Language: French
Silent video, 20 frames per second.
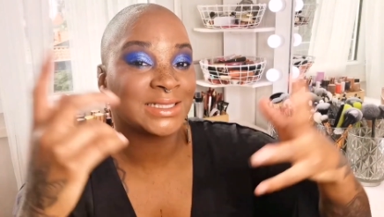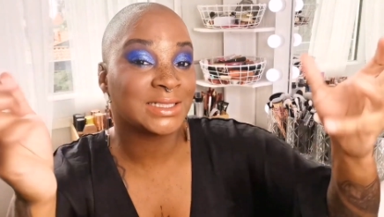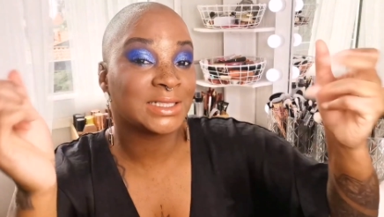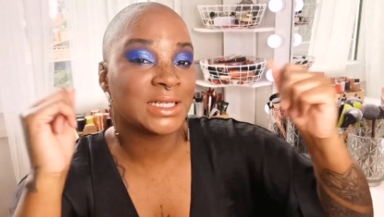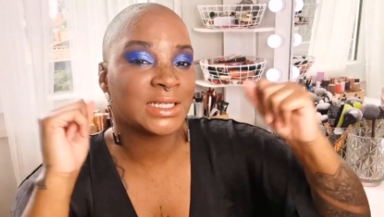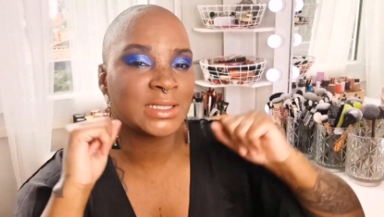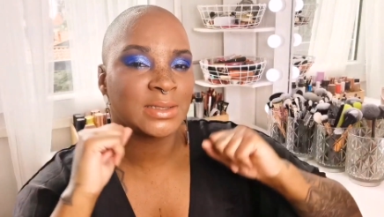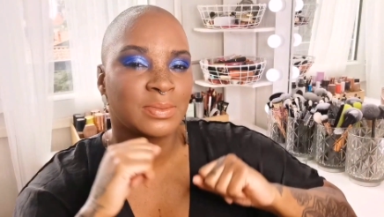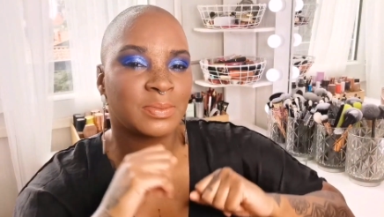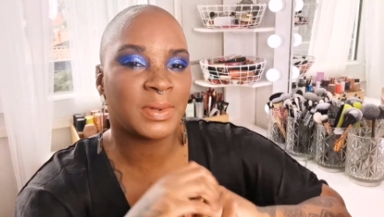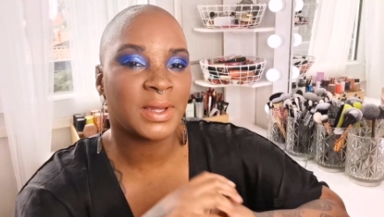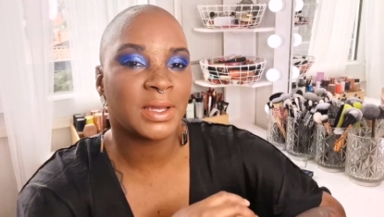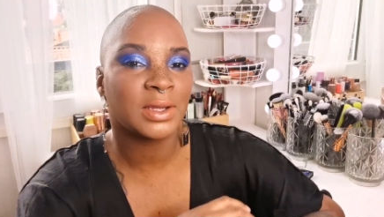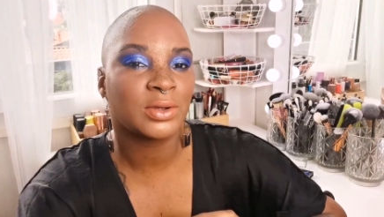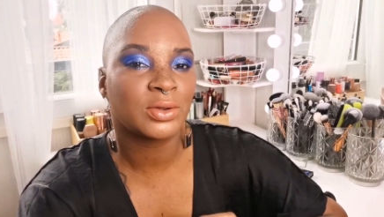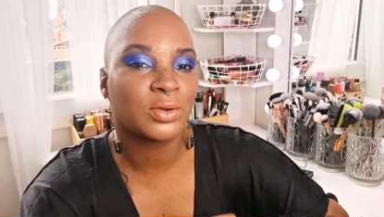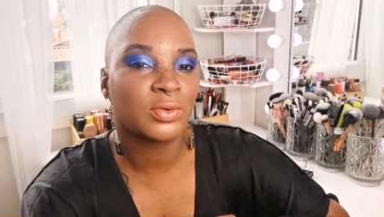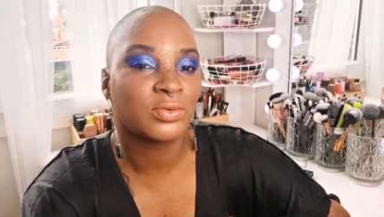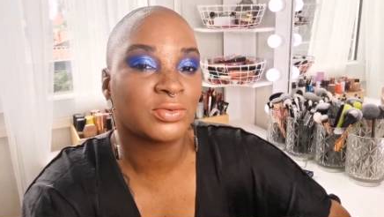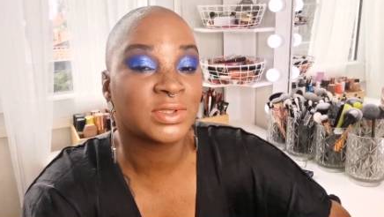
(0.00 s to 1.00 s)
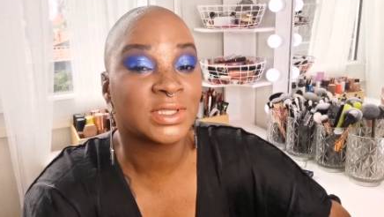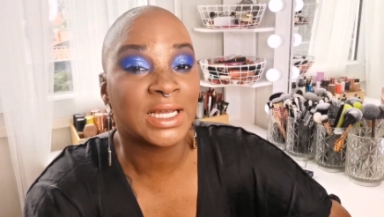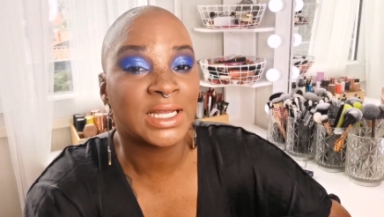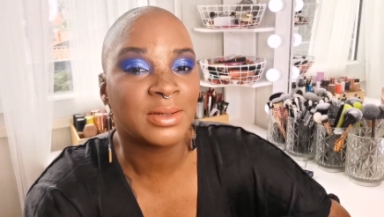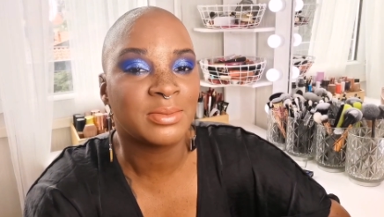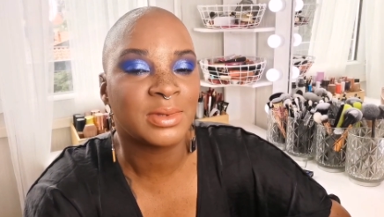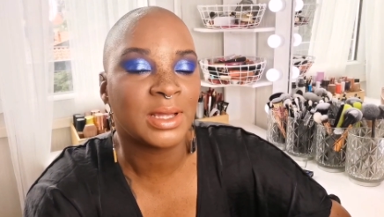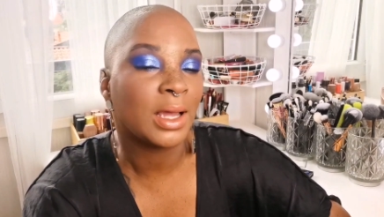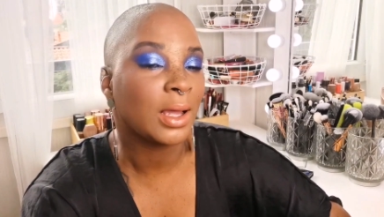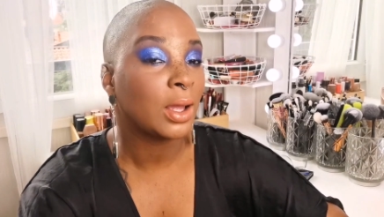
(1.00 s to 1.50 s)
J'espère que vous
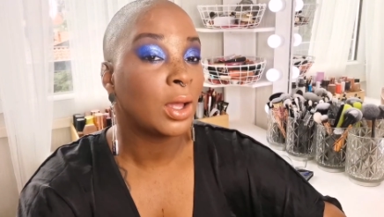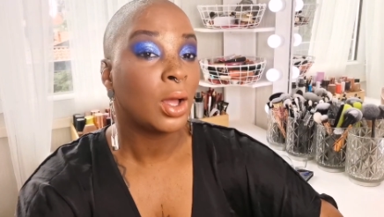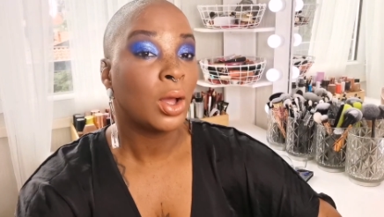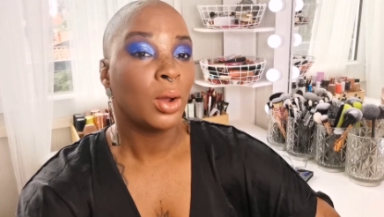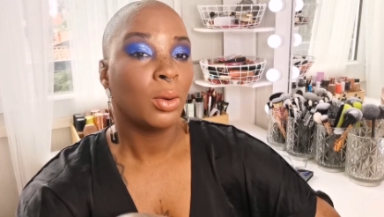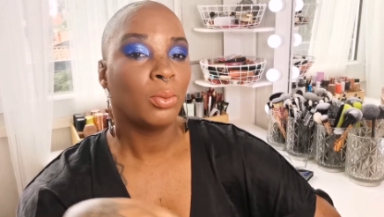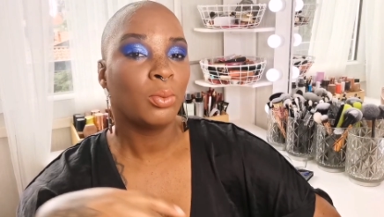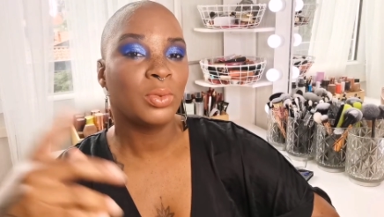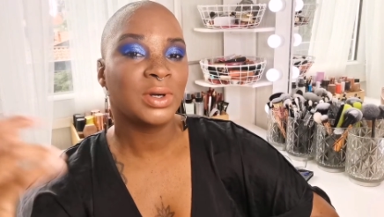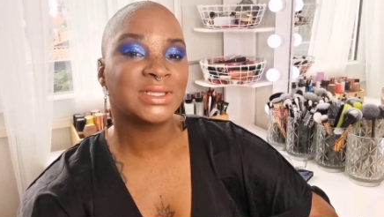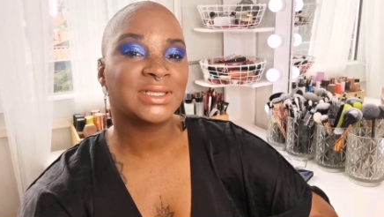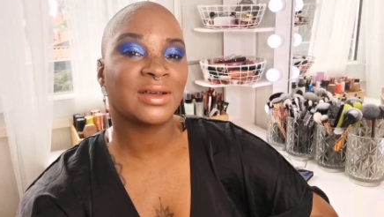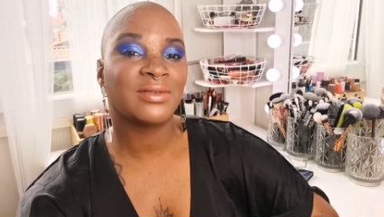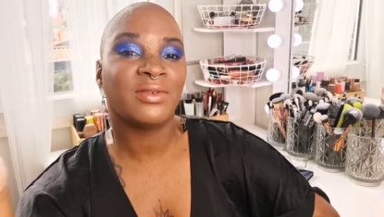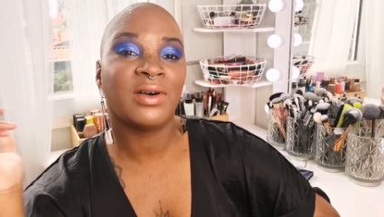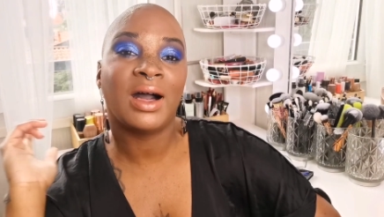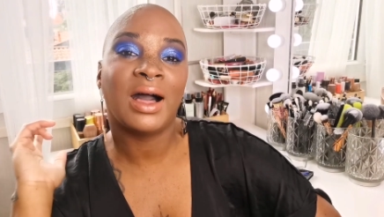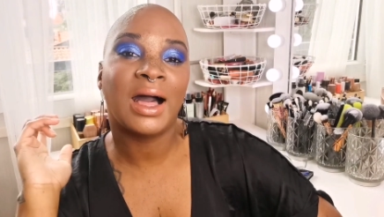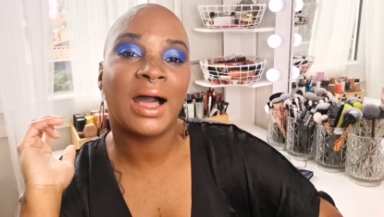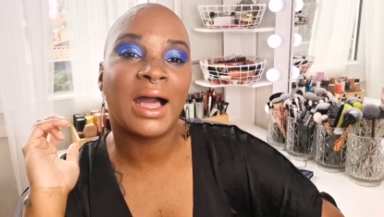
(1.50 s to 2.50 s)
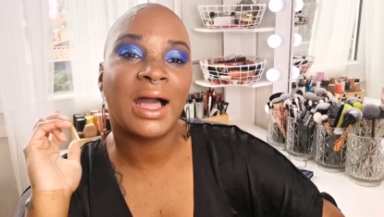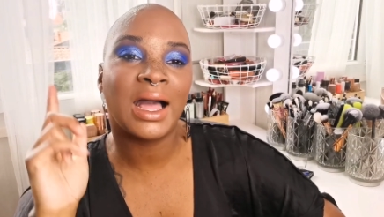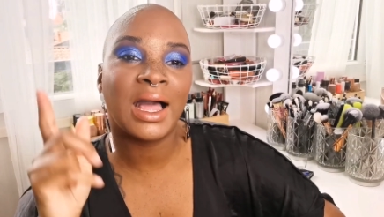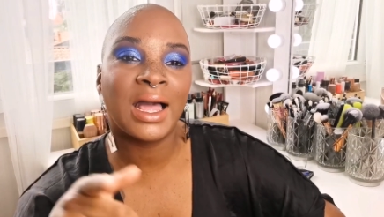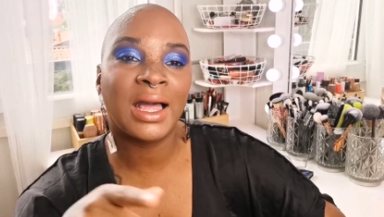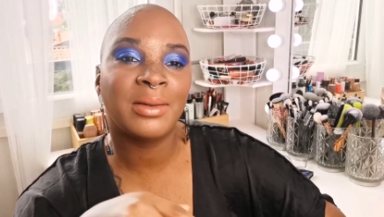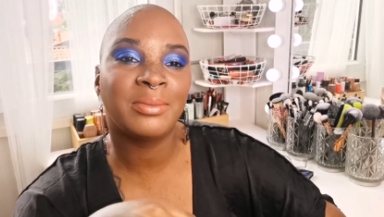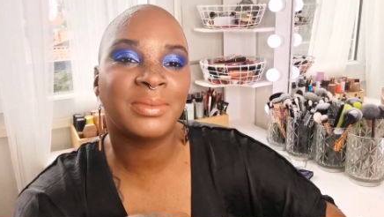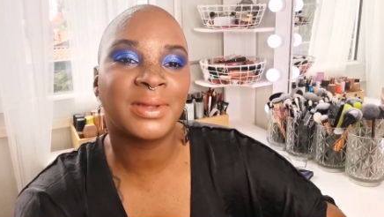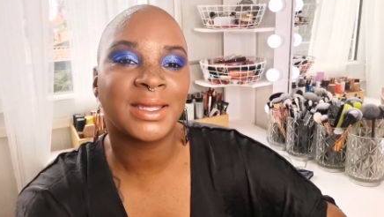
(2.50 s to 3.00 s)
allez bien. Moi, ça va
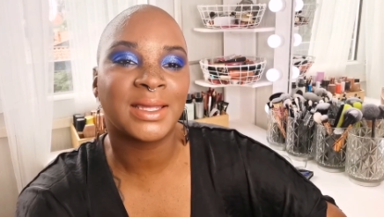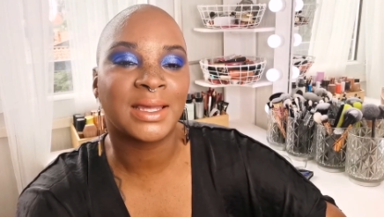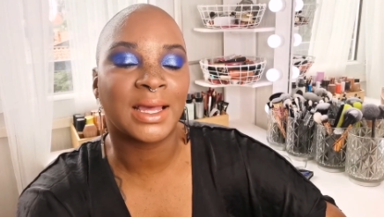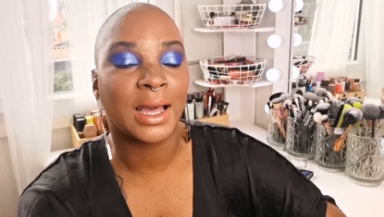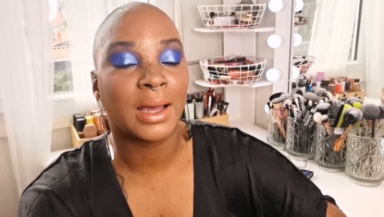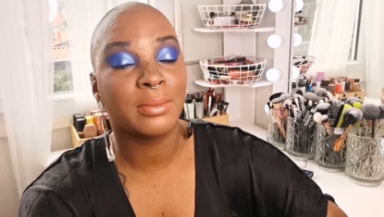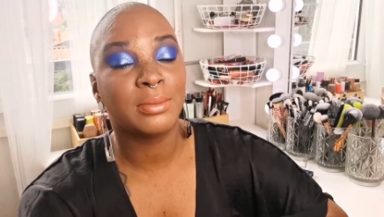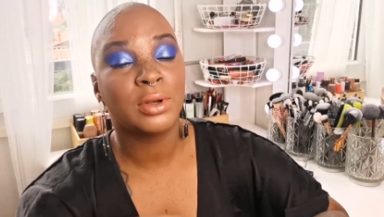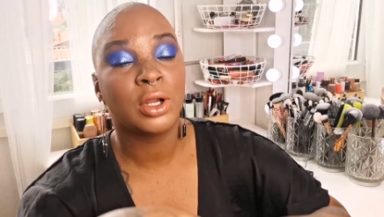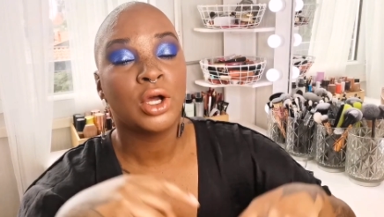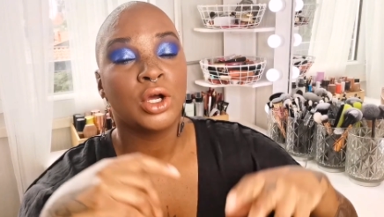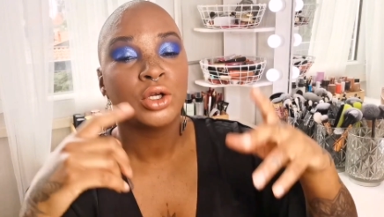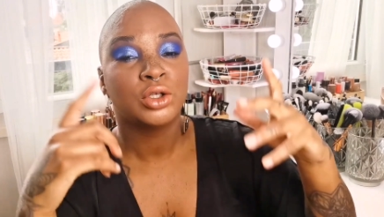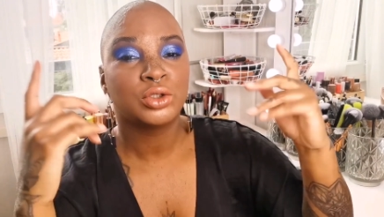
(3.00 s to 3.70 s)
impeccable.